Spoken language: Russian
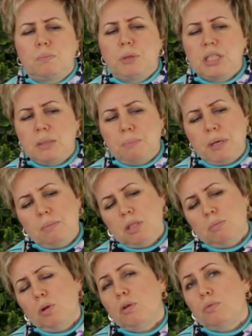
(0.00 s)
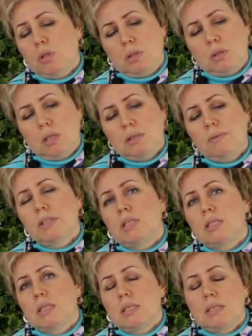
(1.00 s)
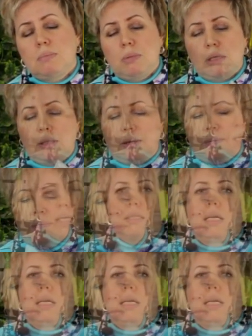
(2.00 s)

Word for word: Присыпаем землей вот на 2-3 сантиметра.